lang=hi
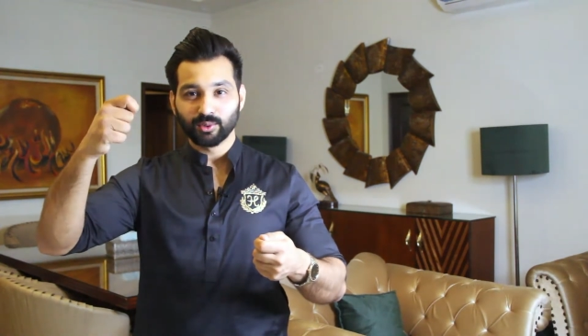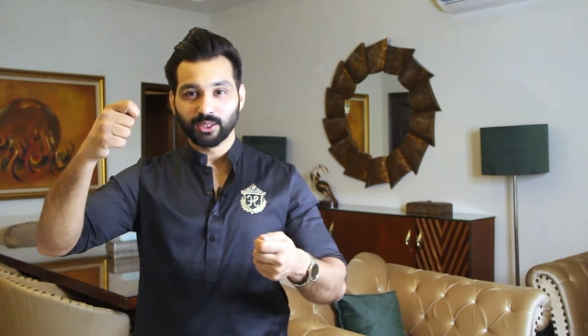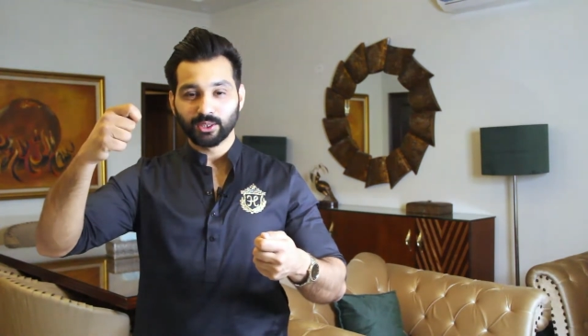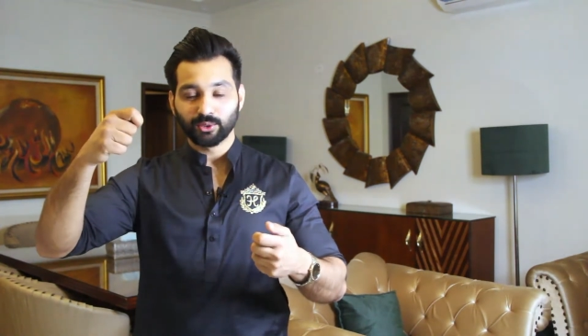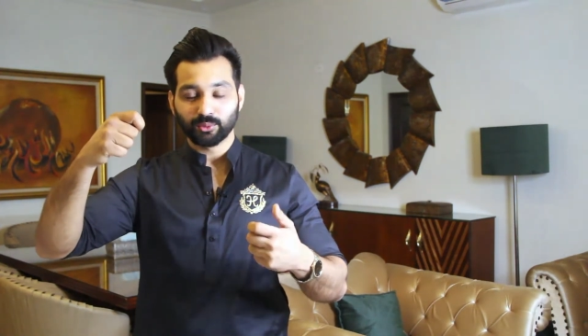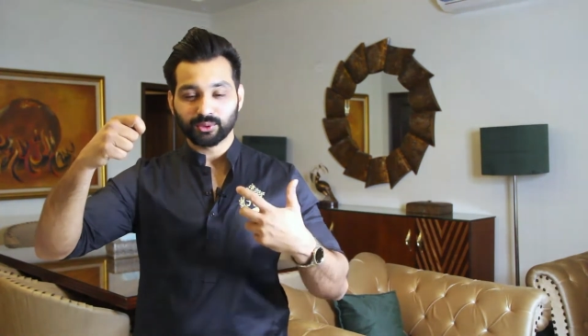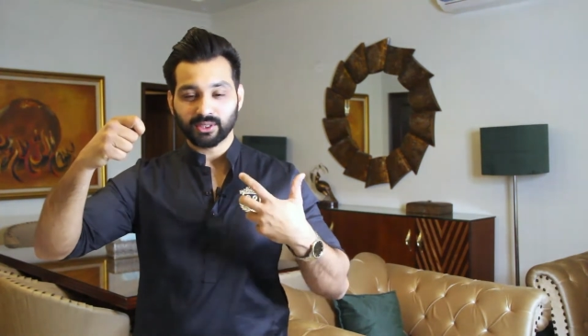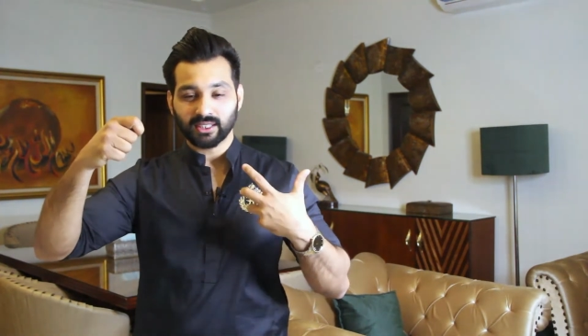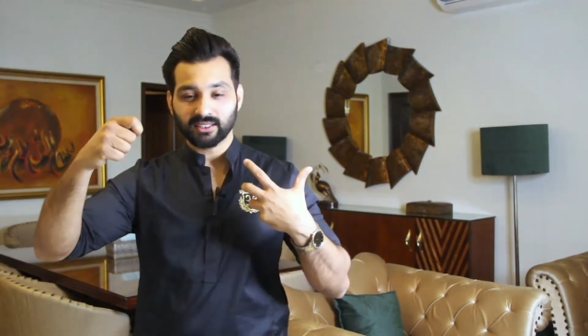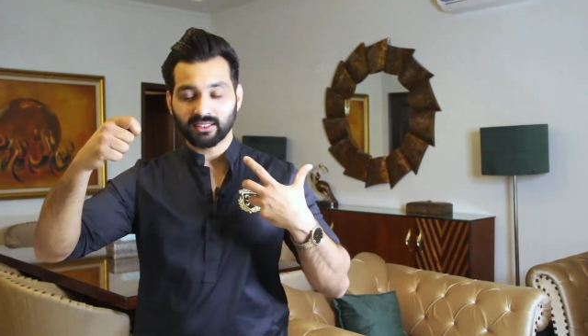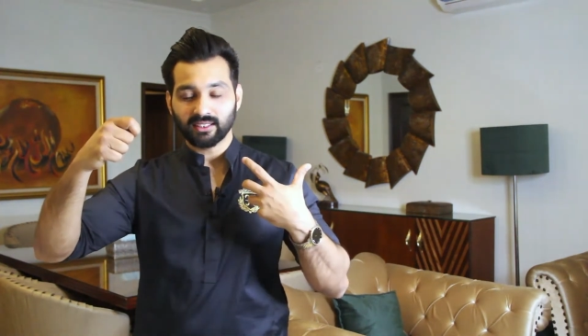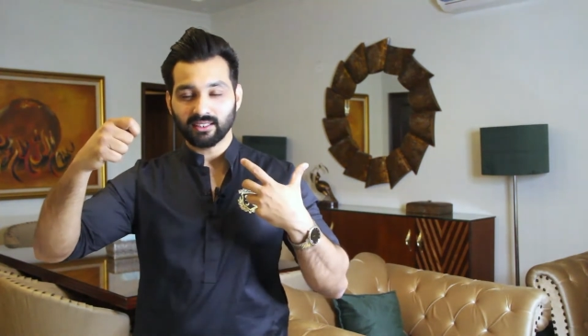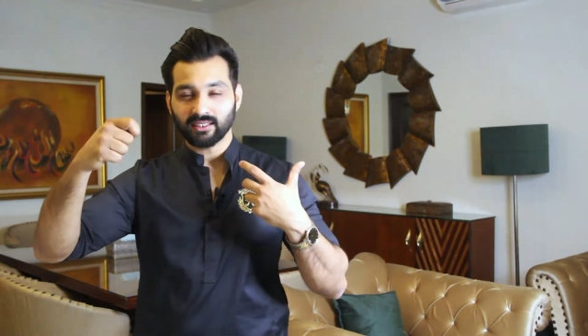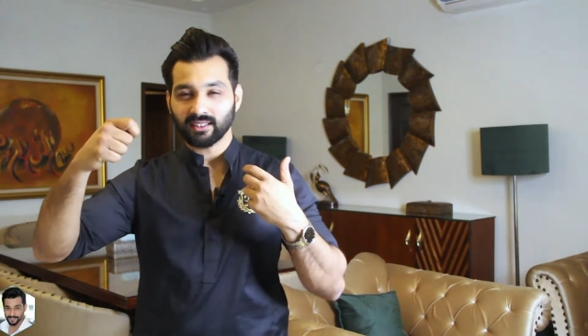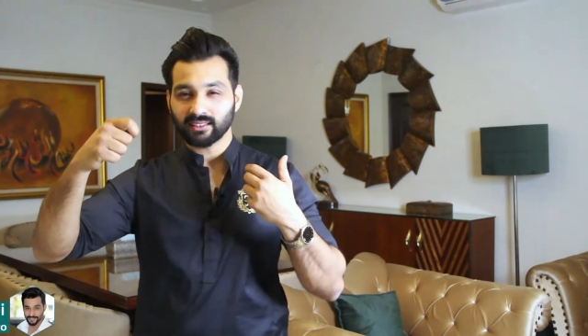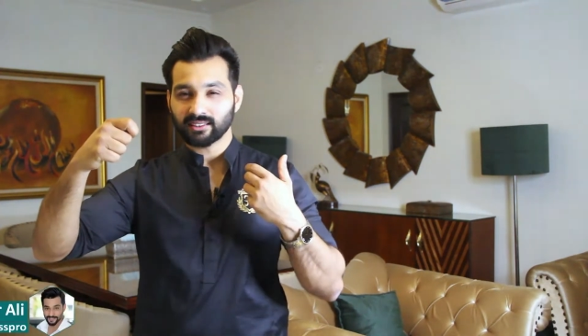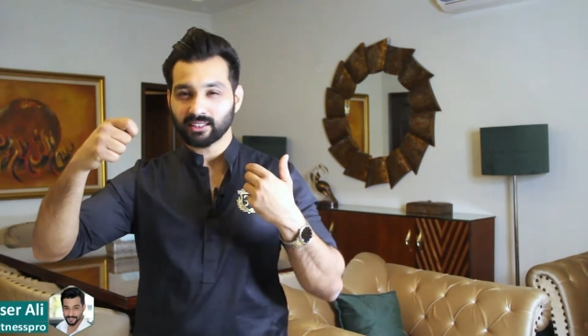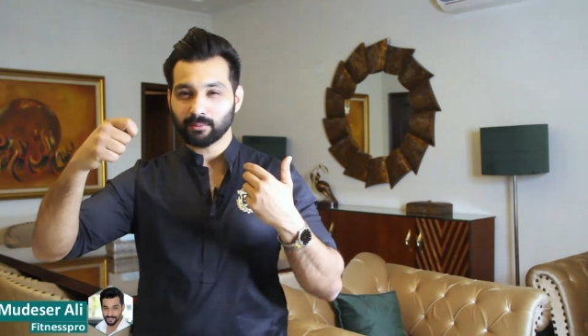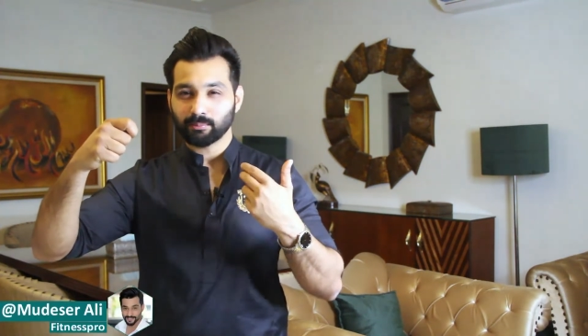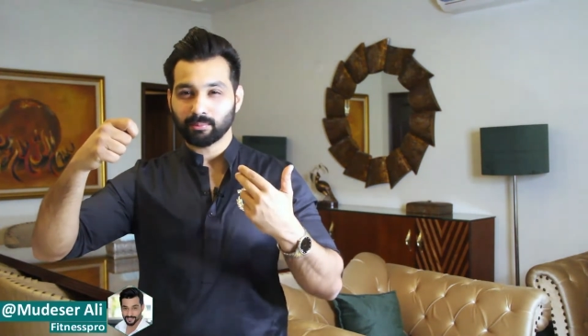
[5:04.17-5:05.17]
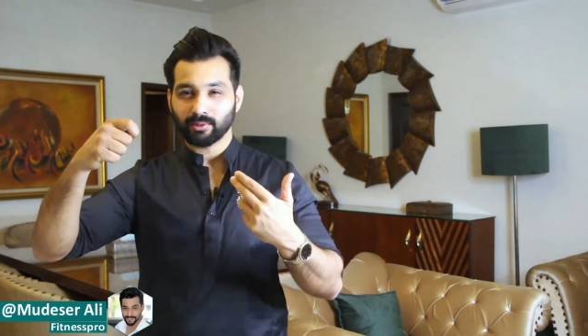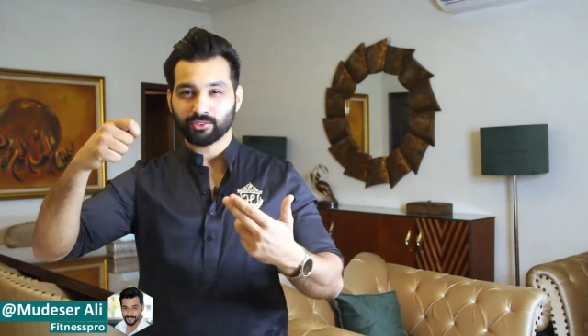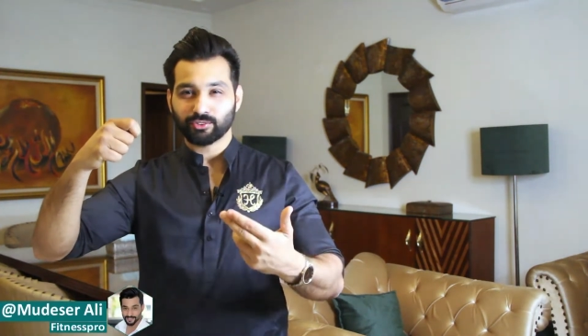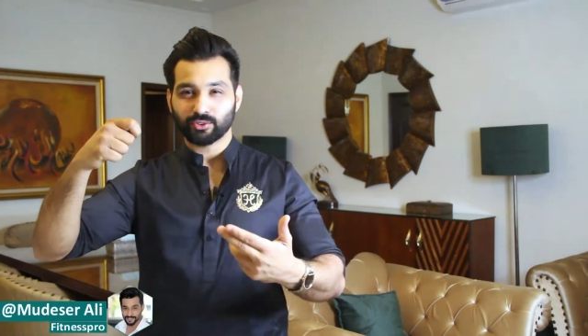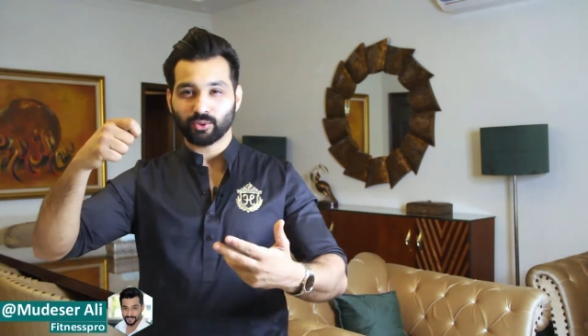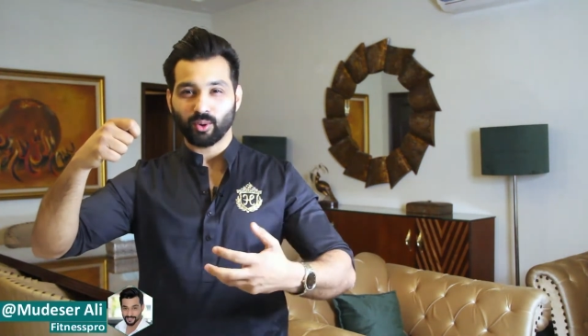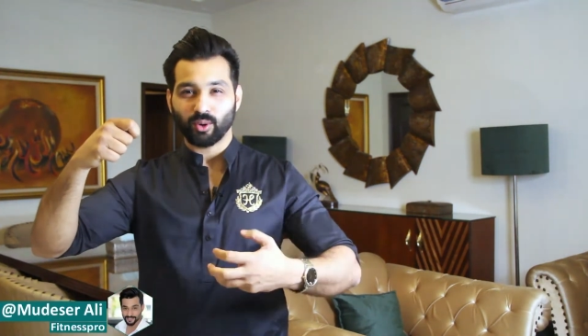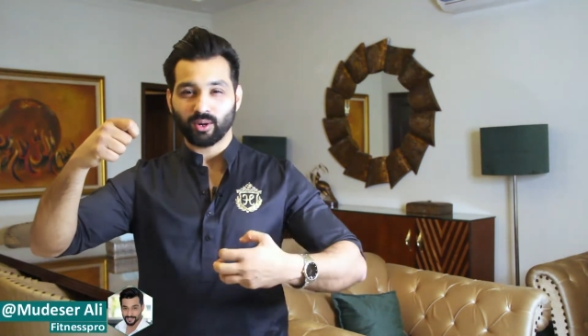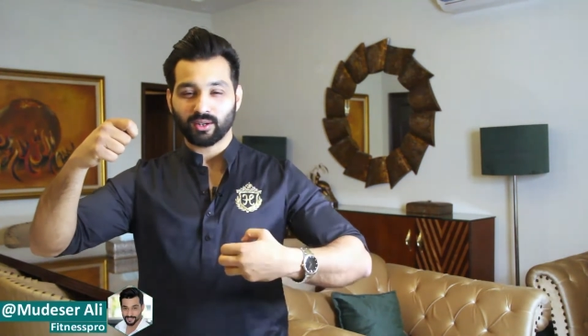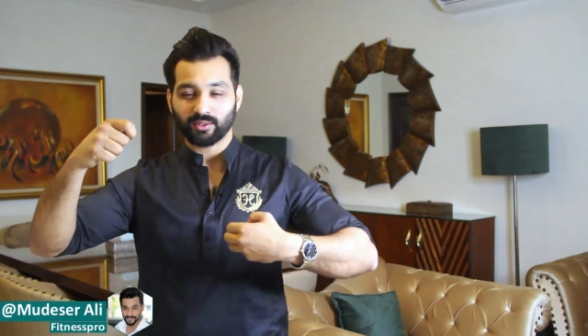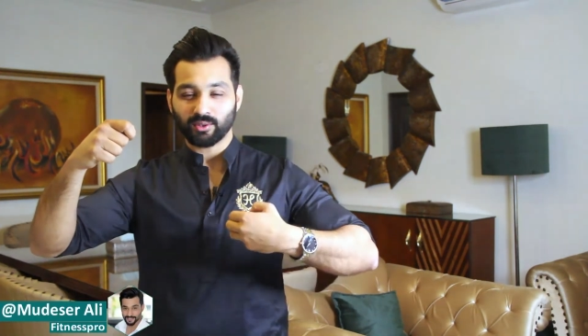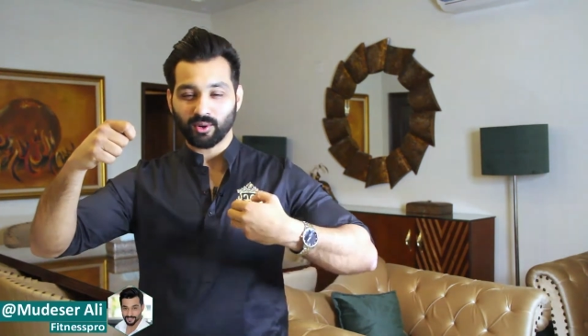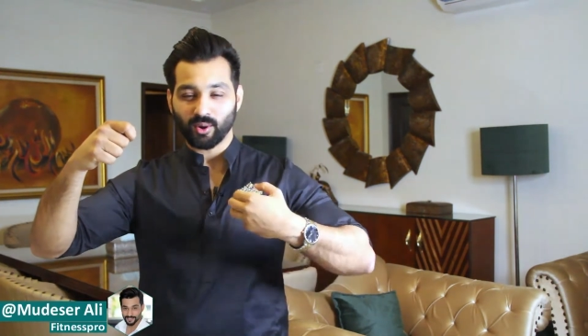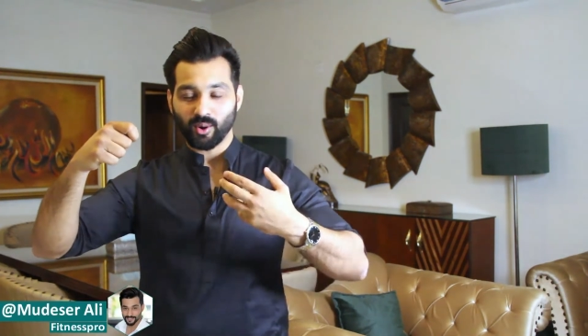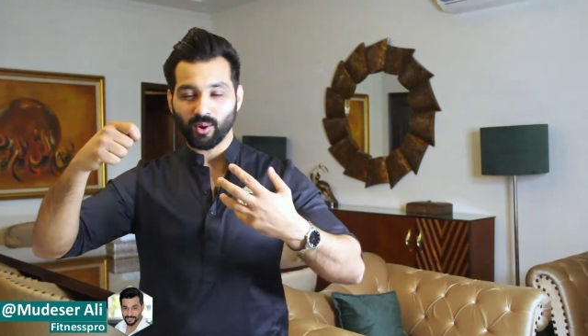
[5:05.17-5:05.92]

नहीं रुकते दिल कहता है बस और